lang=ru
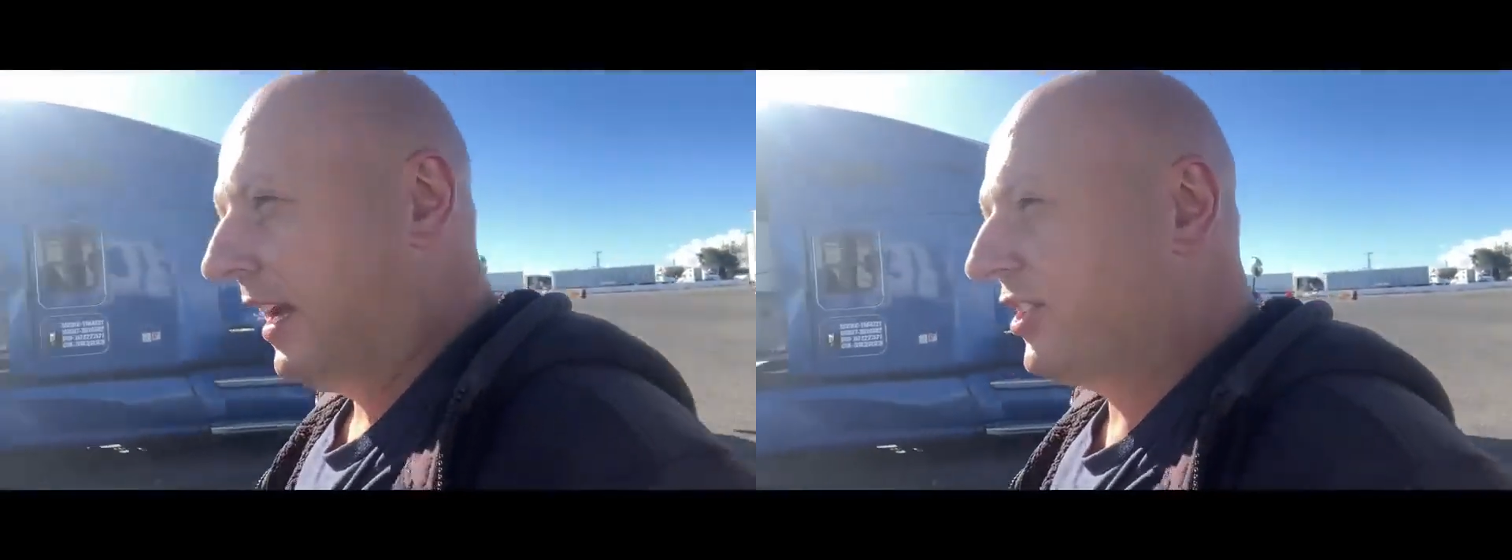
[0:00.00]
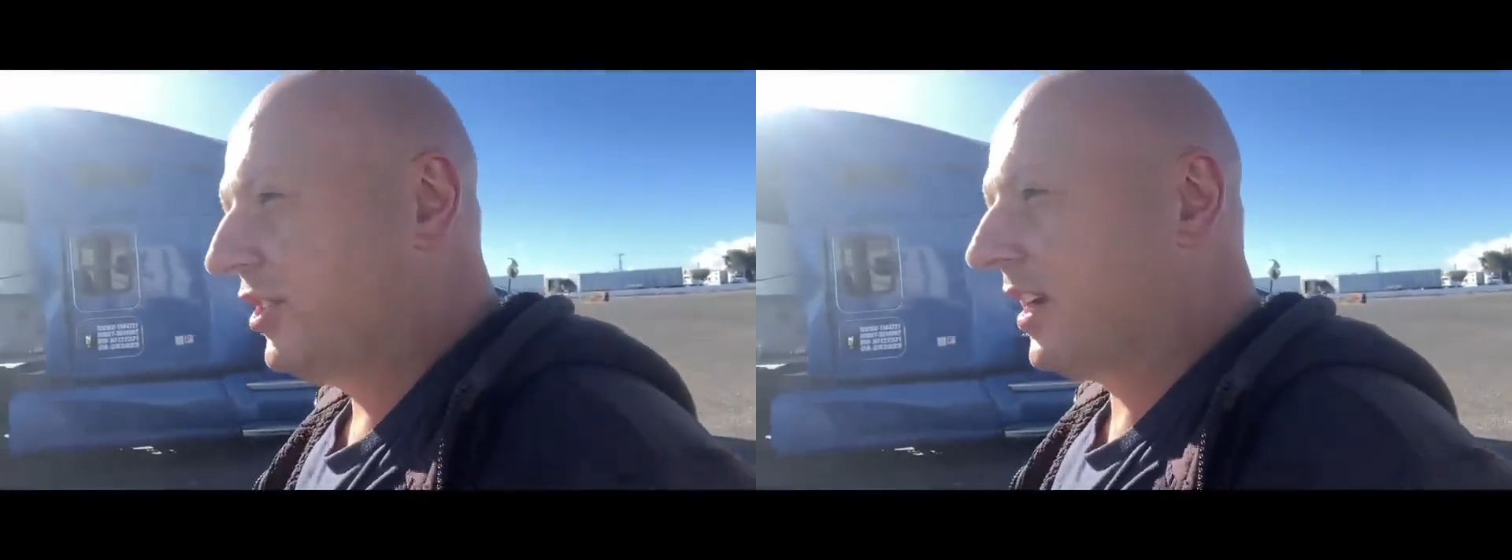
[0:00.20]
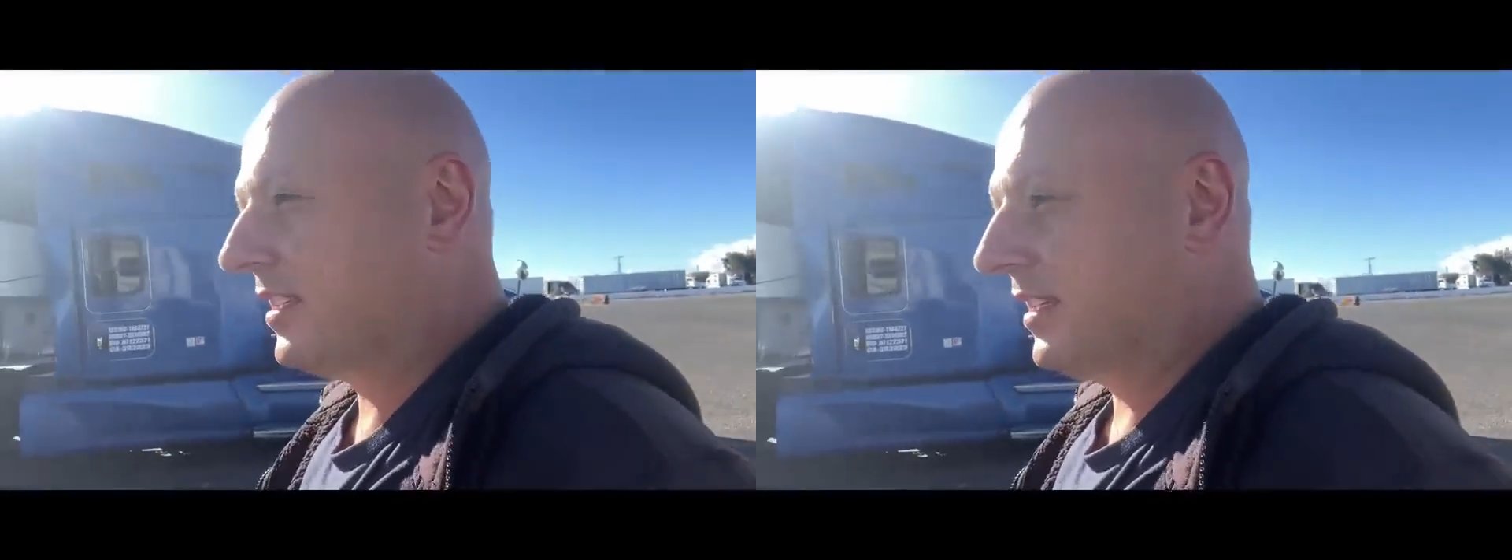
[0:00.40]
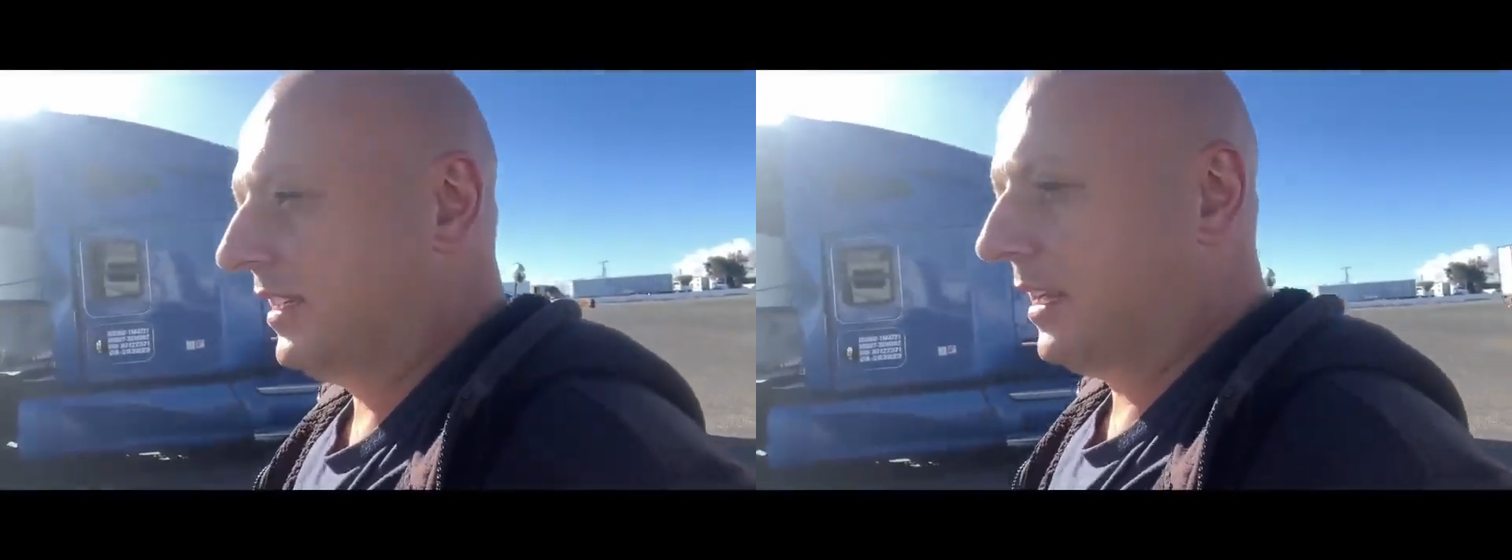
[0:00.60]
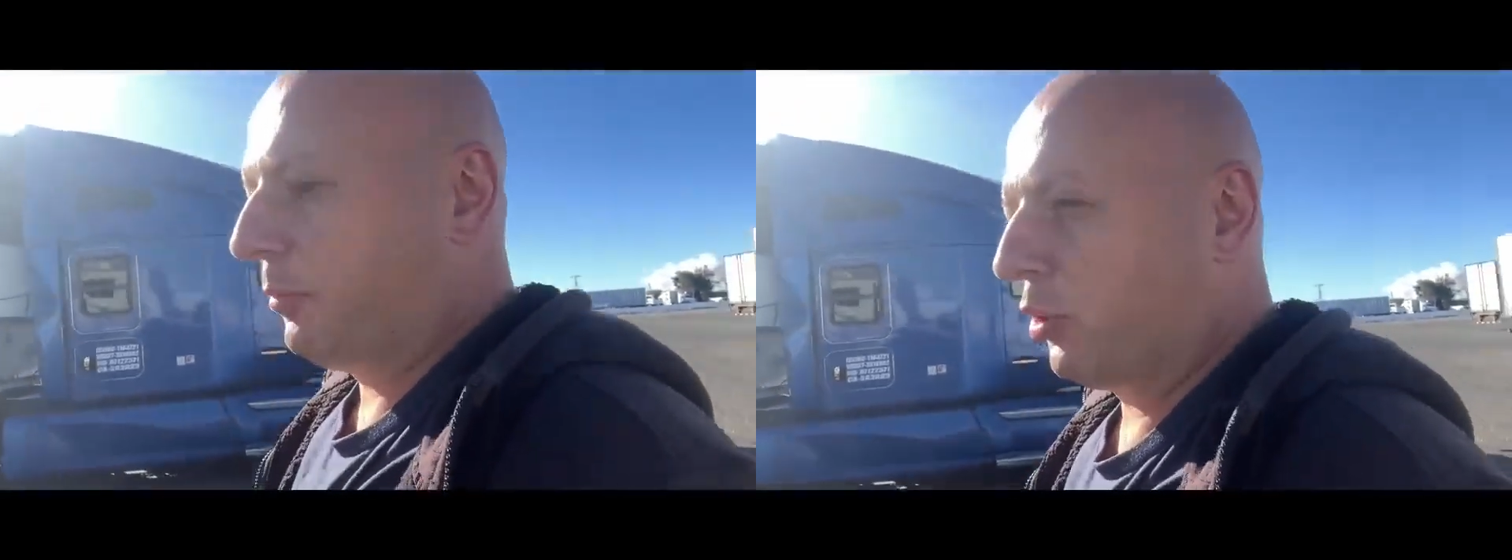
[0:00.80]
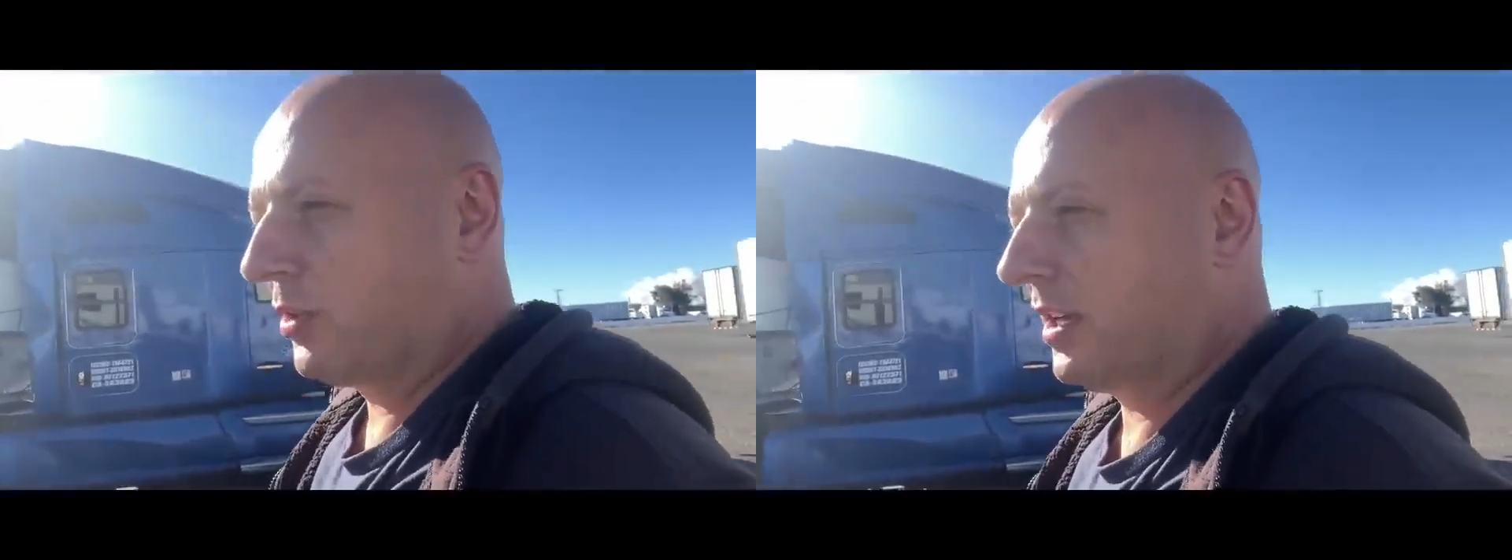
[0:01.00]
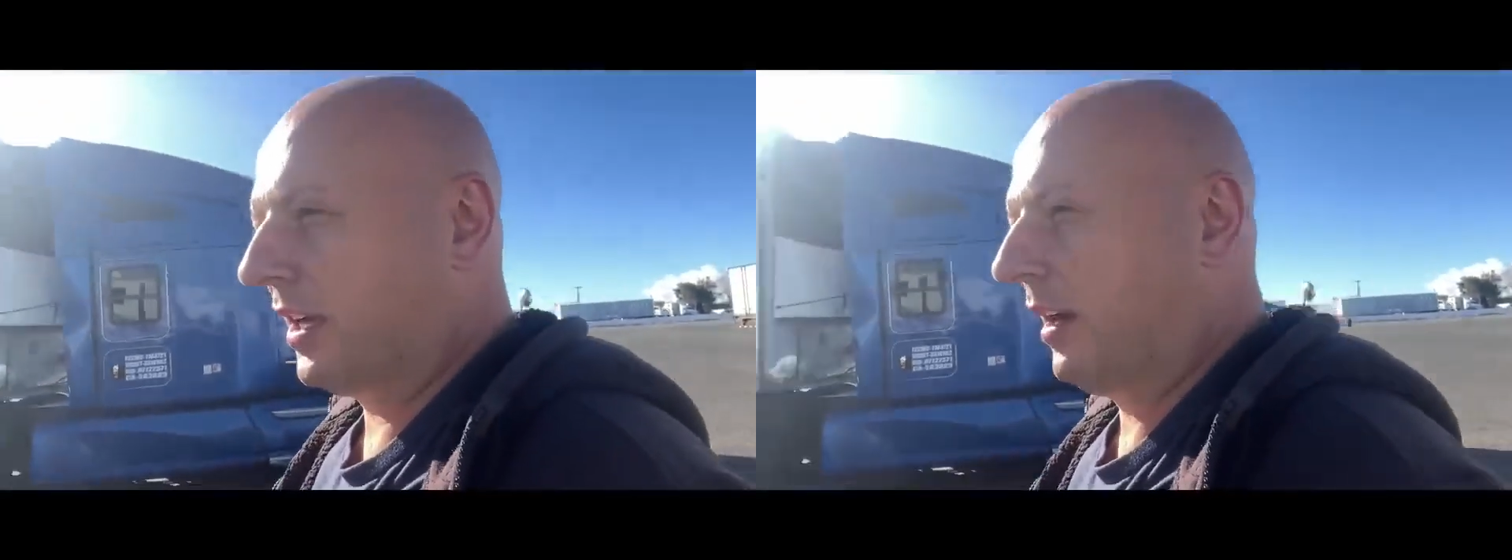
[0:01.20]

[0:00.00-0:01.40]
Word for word: А сейчас это просто